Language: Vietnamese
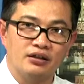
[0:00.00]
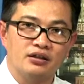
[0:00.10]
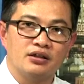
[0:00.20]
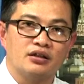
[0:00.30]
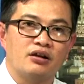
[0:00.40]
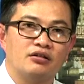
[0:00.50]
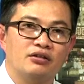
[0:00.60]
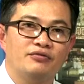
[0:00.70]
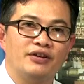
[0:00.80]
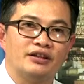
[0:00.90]
còn quý
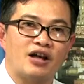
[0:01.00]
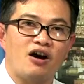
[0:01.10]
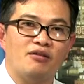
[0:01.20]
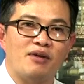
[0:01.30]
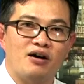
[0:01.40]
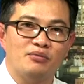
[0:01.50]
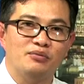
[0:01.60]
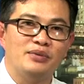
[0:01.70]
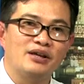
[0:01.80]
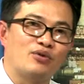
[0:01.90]
vị tò mò
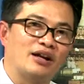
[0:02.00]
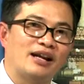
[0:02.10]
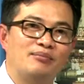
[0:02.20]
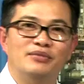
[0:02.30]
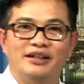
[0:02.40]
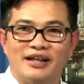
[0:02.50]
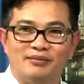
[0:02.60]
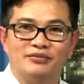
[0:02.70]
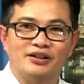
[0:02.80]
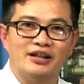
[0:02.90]
muốn biết khoảng 5-10
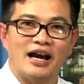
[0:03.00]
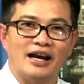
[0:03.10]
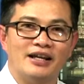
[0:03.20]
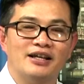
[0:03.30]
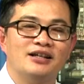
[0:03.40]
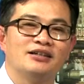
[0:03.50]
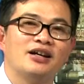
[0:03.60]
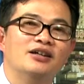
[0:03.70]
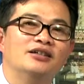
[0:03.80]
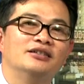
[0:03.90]
năm thử lại
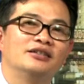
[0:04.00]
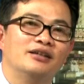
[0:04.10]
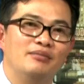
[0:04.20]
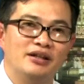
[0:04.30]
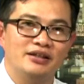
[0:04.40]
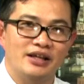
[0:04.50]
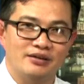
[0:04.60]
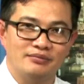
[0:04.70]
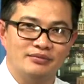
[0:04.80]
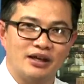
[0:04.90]
thường thì miễn nhiễm
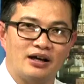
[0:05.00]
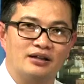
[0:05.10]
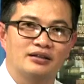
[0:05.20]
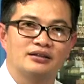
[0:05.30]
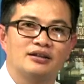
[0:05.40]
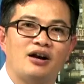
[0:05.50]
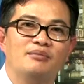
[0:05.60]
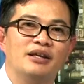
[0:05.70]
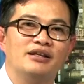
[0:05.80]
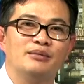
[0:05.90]
nó có
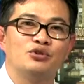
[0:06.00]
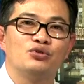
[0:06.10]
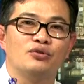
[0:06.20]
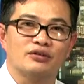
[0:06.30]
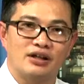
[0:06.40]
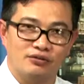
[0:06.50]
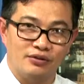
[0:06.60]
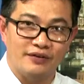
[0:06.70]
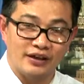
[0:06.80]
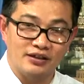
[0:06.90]
miễn nhiễm suốt cuộc đời quý
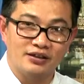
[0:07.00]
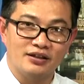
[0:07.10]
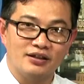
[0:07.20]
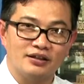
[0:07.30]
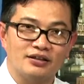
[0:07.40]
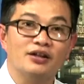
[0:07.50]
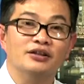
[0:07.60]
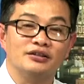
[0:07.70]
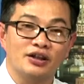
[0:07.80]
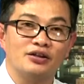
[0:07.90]
vị
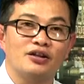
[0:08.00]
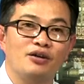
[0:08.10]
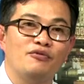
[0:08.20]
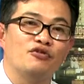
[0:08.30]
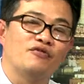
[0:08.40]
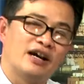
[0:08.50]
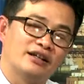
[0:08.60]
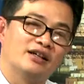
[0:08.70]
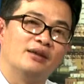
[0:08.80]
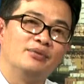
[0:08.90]
thường thôi có một vài trường
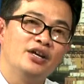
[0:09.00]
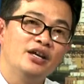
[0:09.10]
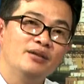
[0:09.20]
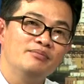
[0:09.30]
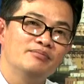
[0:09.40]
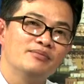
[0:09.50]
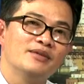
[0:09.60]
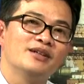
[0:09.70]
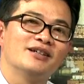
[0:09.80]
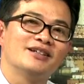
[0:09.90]
hợp hiếm
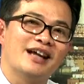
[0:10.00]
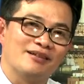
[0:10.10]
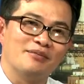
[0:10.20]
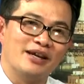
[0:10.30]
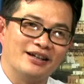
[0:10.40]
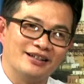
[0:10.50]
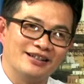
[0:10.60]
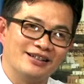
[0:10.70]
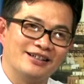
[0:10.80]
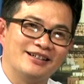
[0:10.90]
đặc biệt
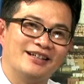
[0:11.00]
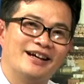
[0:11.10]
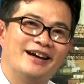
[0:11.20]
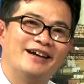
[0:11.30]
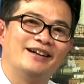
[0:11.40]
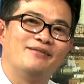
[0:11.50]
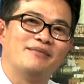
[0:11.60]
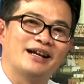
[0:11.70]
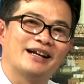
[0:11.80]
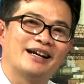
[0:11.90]
à, nó
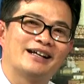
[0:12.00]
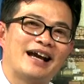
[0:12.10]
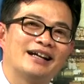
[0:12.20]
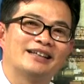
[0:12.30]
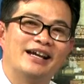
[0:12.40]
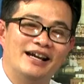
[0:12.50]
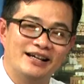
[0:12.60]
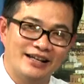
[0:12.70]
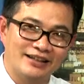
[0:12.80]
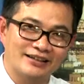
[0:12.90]
mắc cái kháng thể
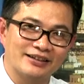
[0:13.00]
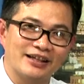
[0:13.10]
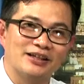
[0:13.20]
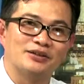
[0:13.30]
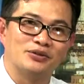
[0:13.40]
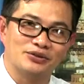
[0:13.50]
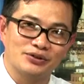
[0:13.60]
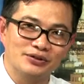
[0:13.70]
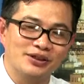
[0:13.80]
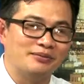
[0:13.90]
đi kháng thể nó tụt
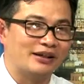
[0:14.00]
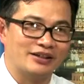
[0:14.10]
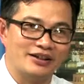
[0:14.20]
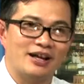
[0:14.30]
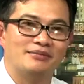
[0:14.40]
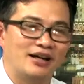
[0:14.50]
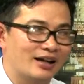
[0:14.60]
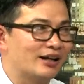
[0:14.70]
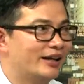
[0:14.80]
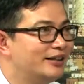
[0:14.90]
xuống nhưng mà trường hợp này rất là ít